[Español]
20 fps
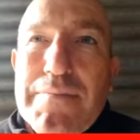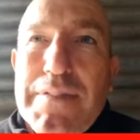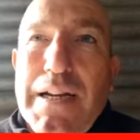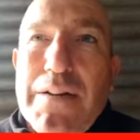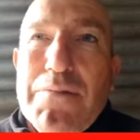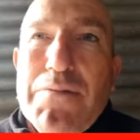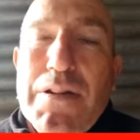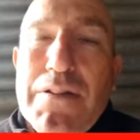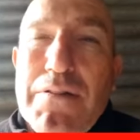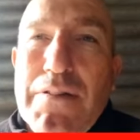de
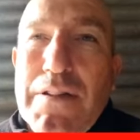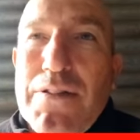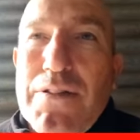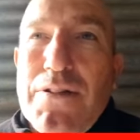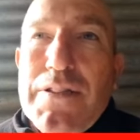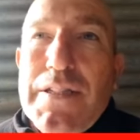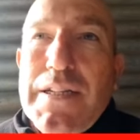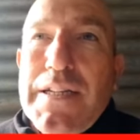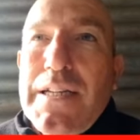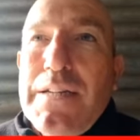acuerdo a
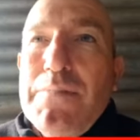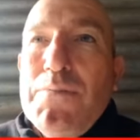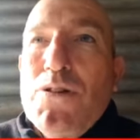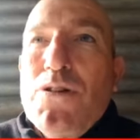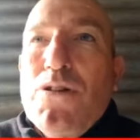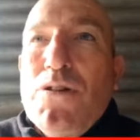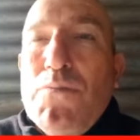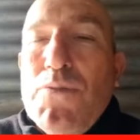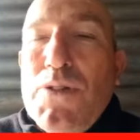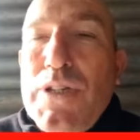dónde
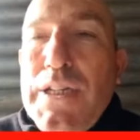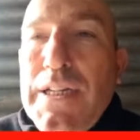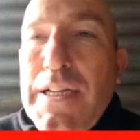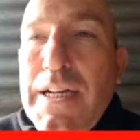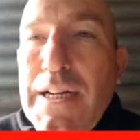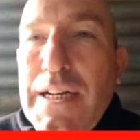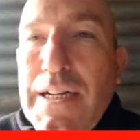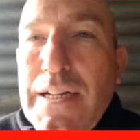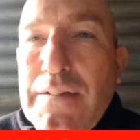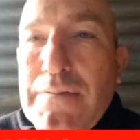queremos
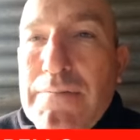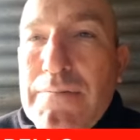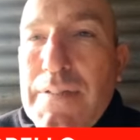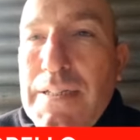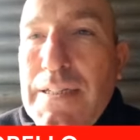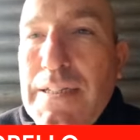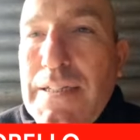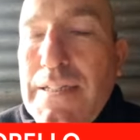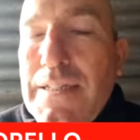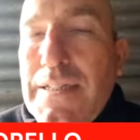comunicar,
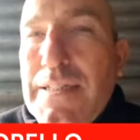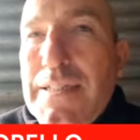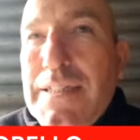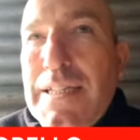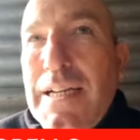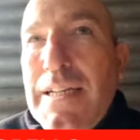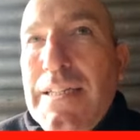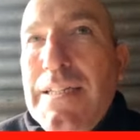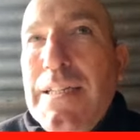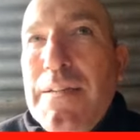eh,
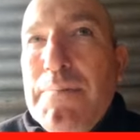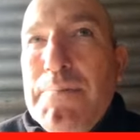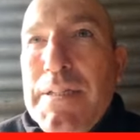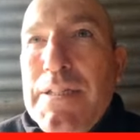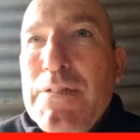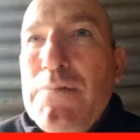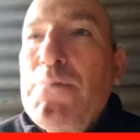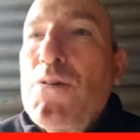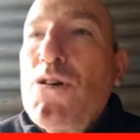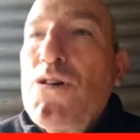ya ahí
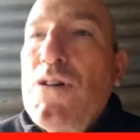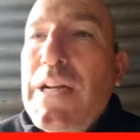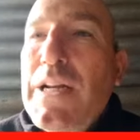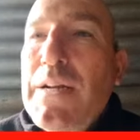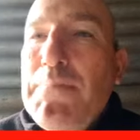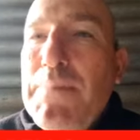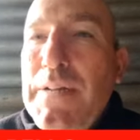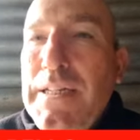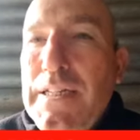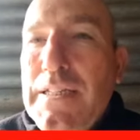depende un poco de la
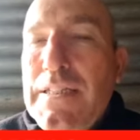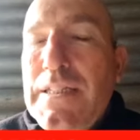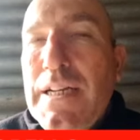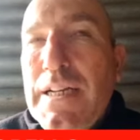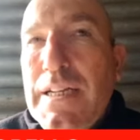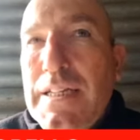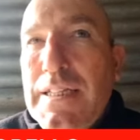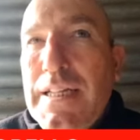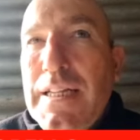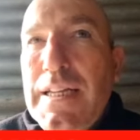
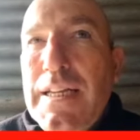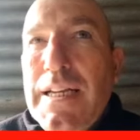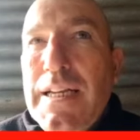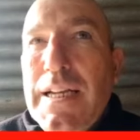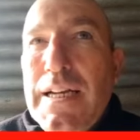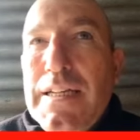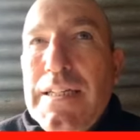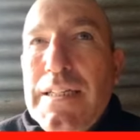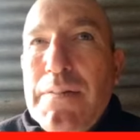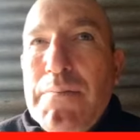experiencia que
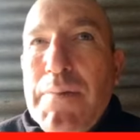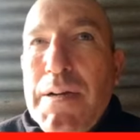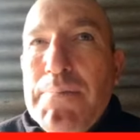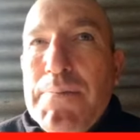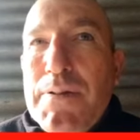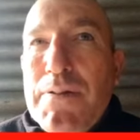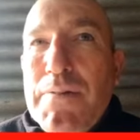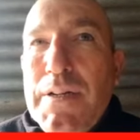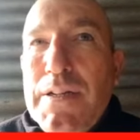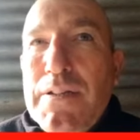tengas y demás,
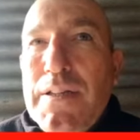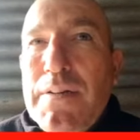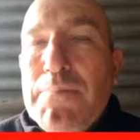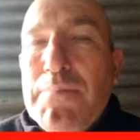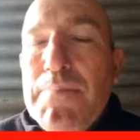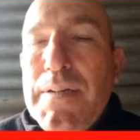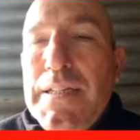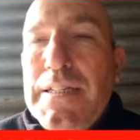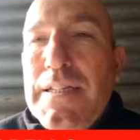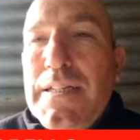pero bueno,
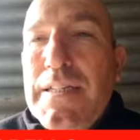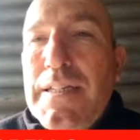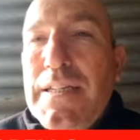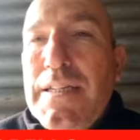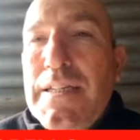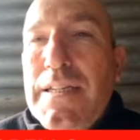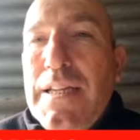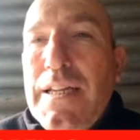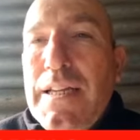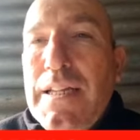depende de,